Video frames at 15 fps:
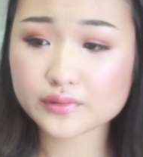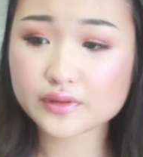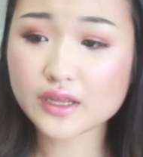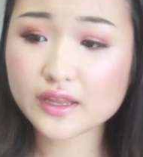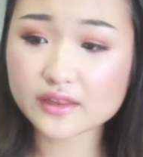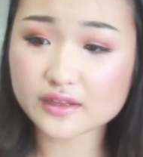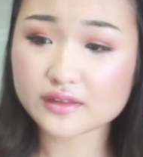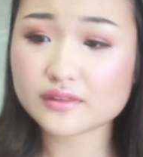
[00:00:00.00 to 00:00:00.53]

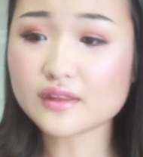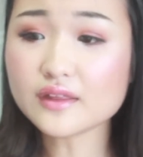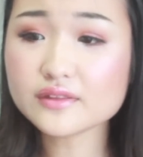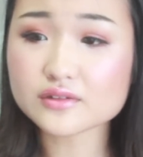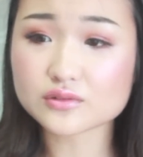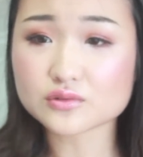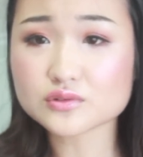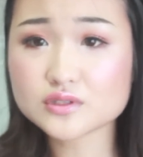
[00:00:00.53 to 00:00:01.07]
何何
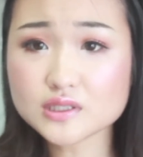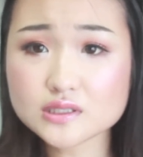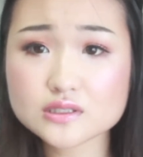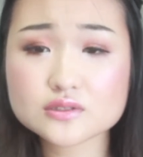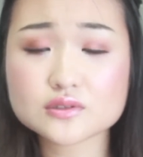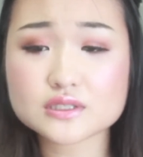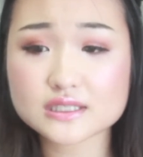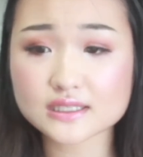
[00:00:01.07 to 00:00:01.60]
ていうの写す
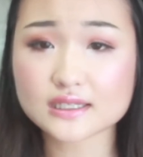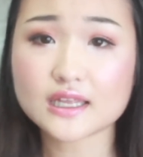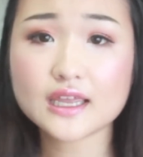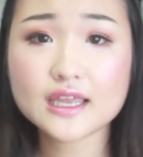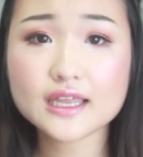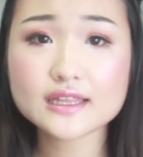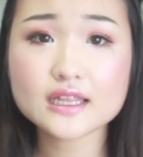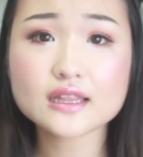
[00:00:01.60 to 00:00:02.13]
のにさ大
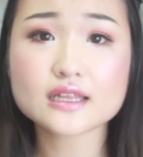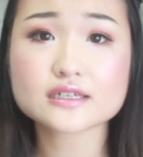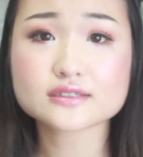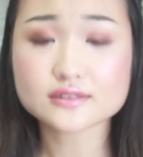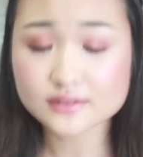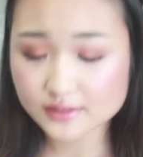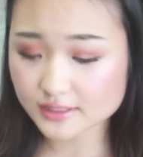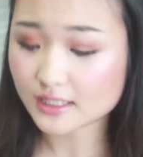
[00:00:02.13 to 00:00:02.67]
変だったり
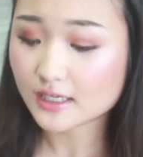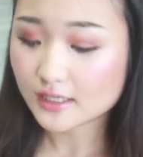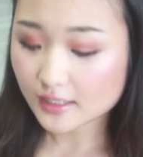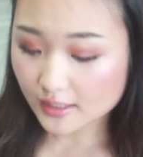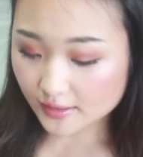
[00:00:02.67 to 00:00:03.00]
するじゃん